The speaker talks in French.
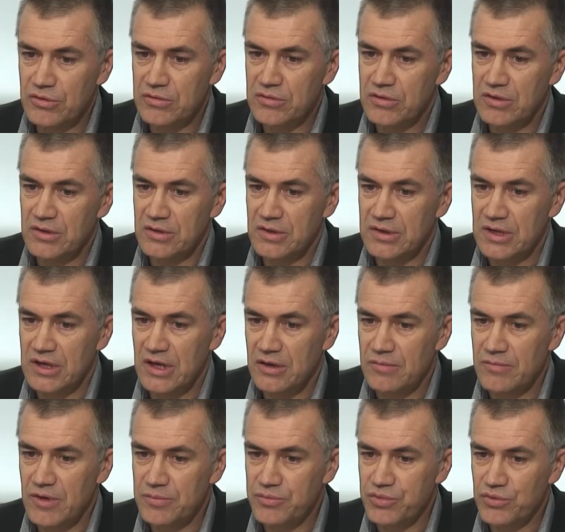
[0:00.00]
Donc, euh,
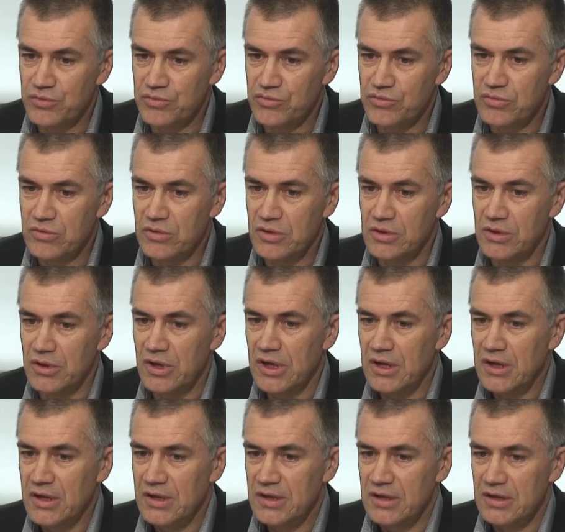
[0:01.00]
clairement, pour nous, euh,
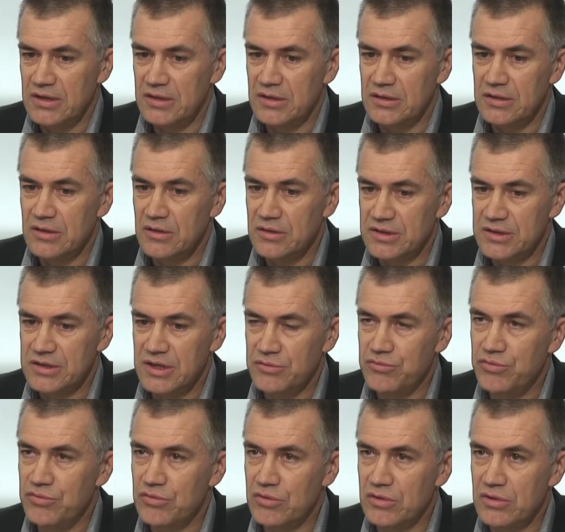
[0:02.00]

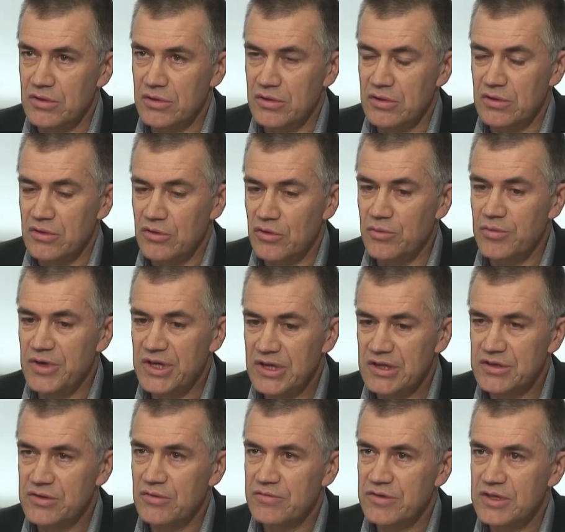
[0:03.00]
c'est une
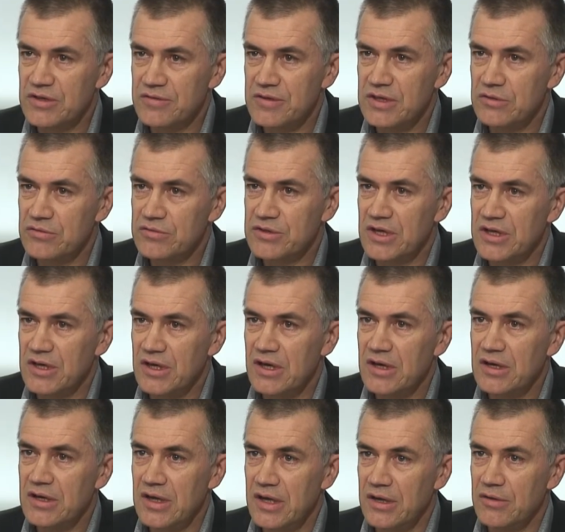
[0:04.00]
obligation vis-à-vis de nos
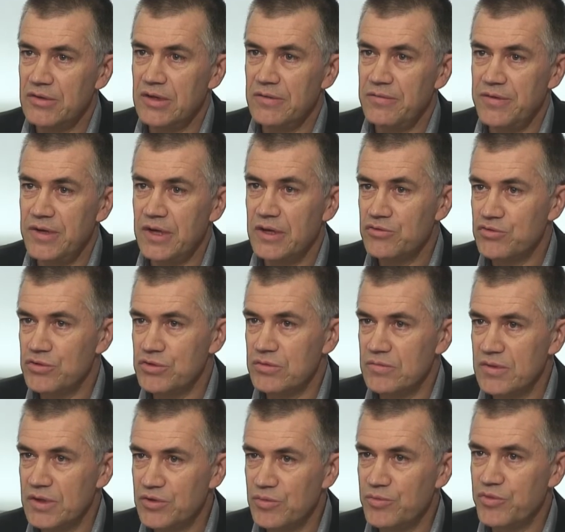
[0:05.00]
adhérents et on est fiers
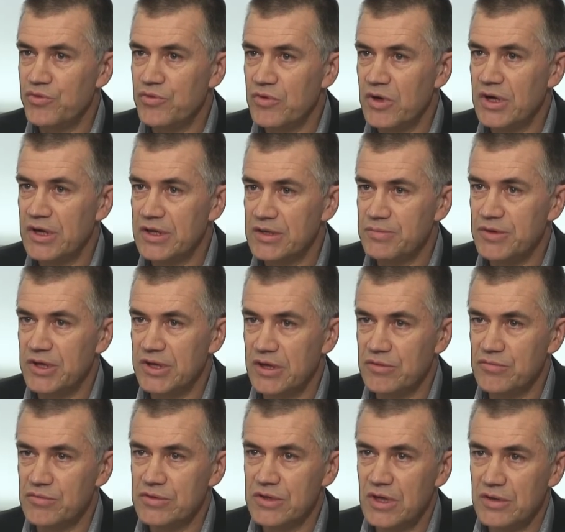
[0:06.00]
justement de pouvoir
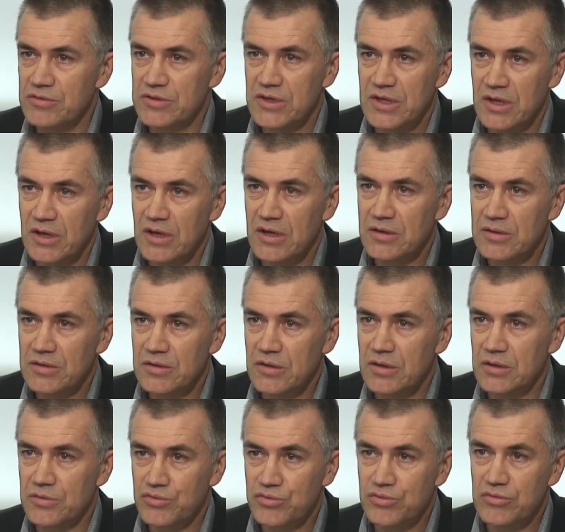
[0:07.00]
expliquer tout ça à nos adhérents
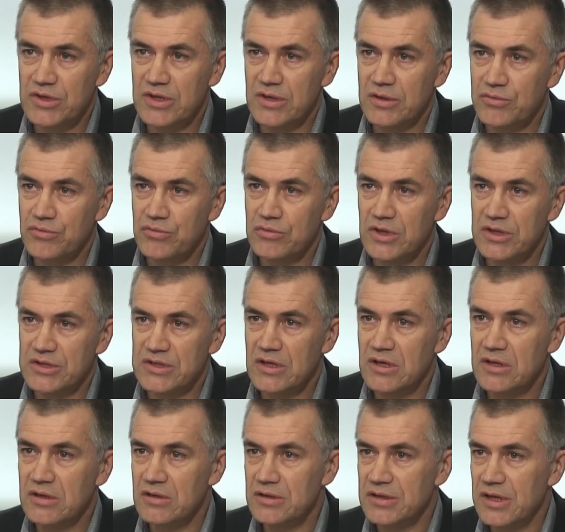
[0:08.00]
tous, les, tous les
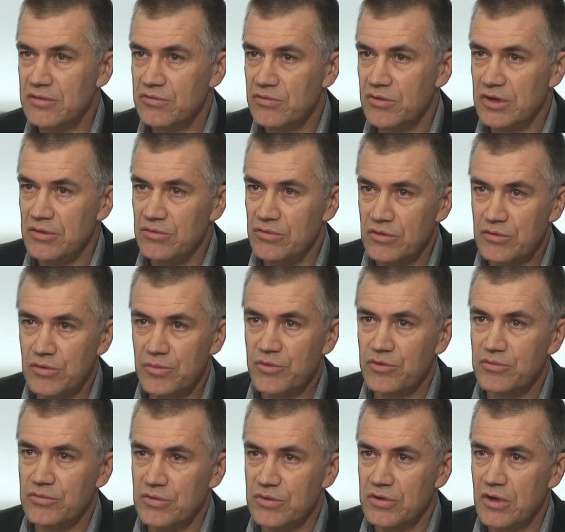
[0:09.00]
ans dans nos réunions de
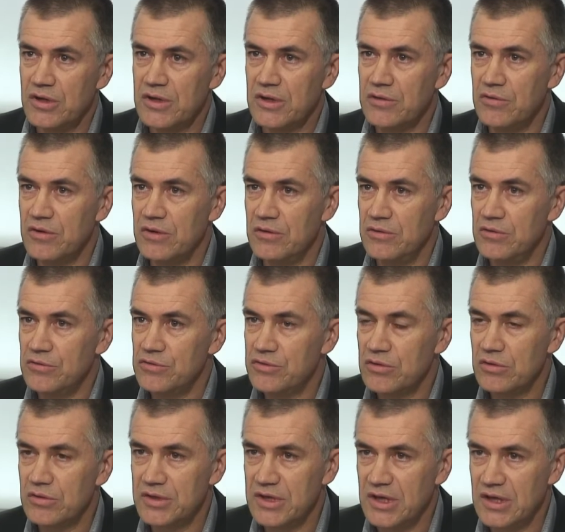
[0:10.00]
producteurs, dans nos réunions
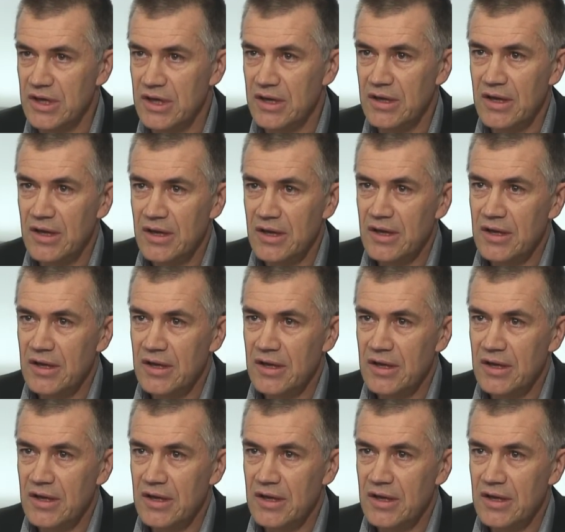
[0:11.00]
sur le terrain.